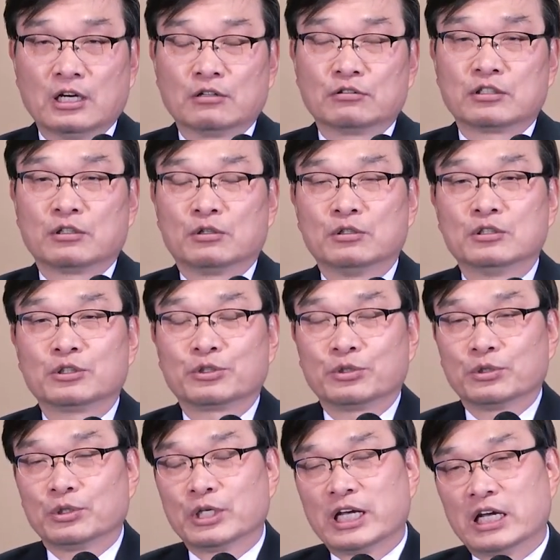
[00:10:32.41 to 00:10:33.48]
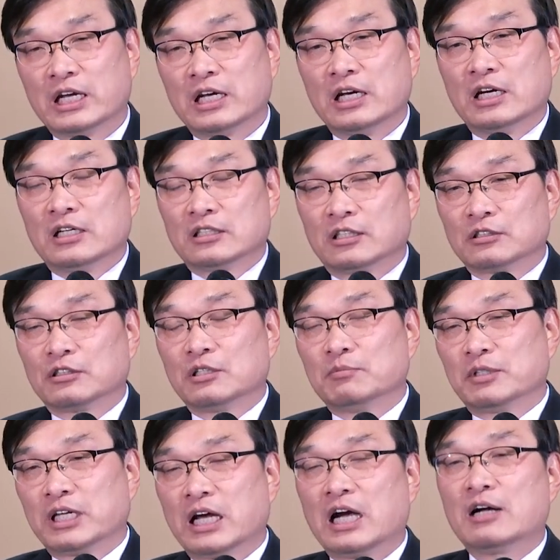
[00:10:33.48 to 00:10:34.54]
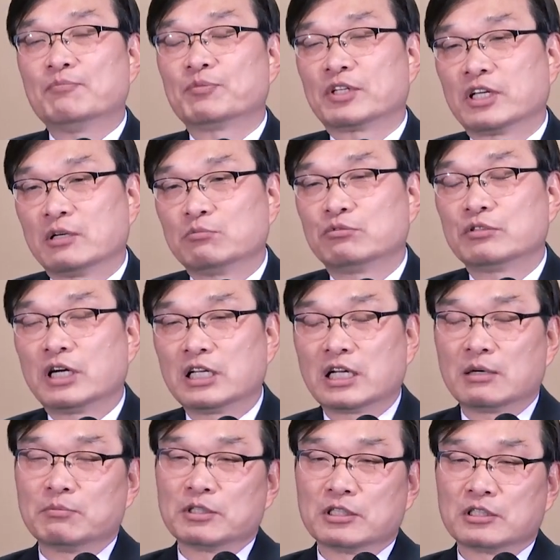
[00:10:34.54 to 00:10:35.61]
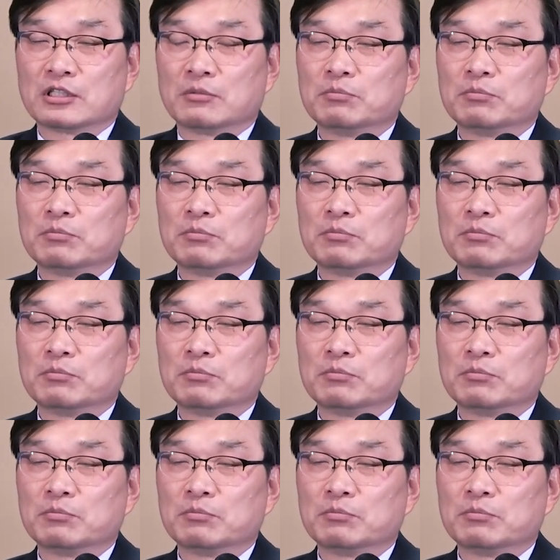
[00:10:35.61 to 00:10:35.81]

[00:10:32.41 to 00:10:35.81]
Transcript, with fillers: 우리 온 교회 성도님들이 함께 무난하면서